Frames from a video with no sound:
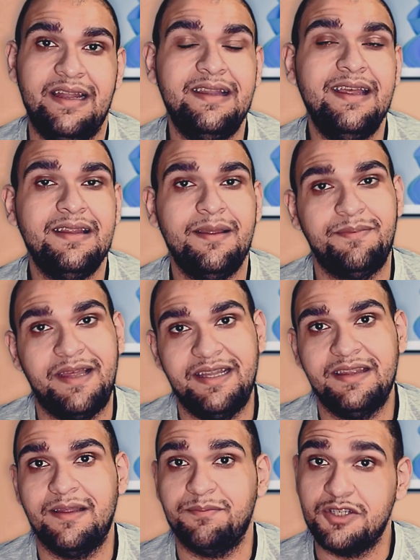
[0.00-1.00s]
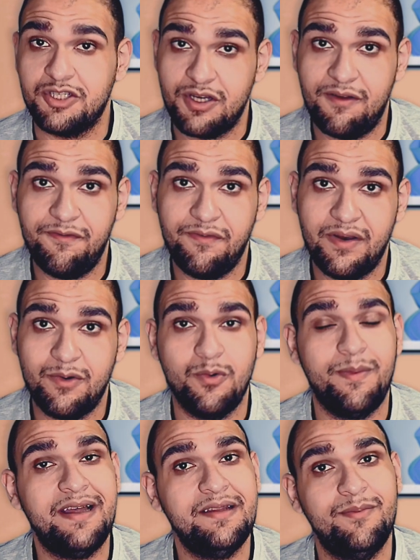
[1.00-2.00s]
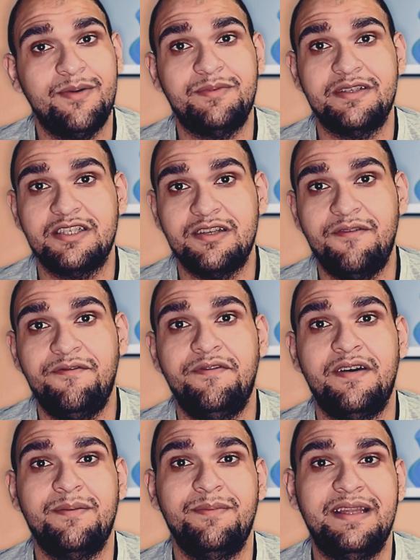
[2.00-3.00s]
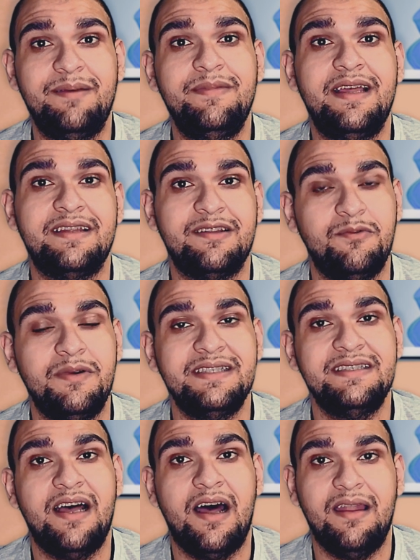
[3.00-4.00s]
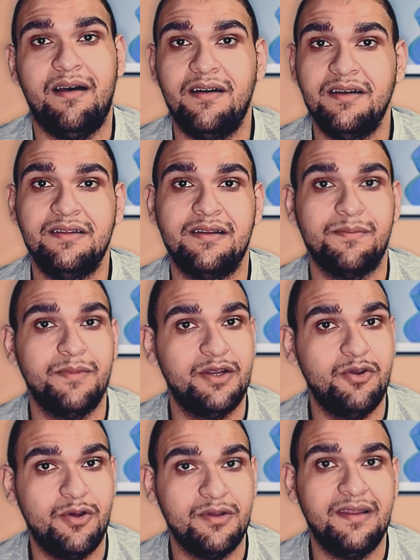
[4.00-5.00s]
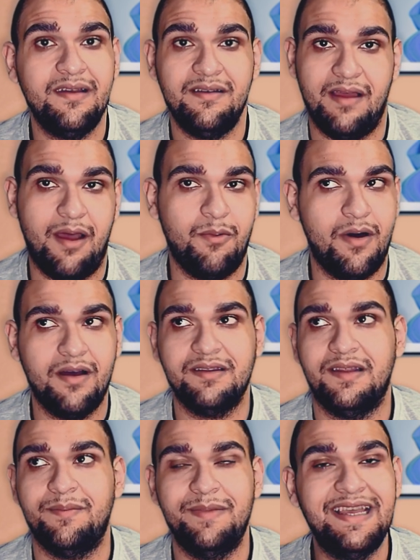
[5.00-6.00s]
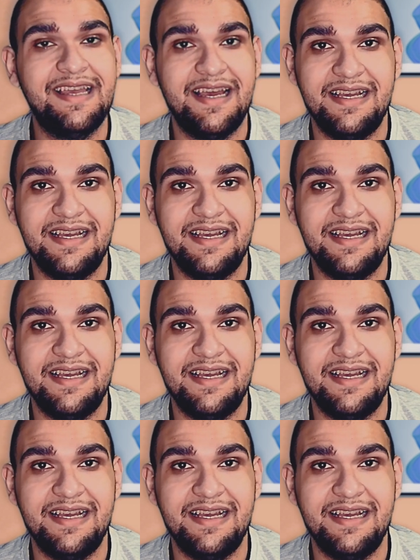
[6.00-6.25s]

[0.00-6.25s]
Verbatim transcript: الداتا بتاعتنا بتتشفر وبعد ما بتتشفر بتبدا تتوزع على اكتر من نقطه او اكتر من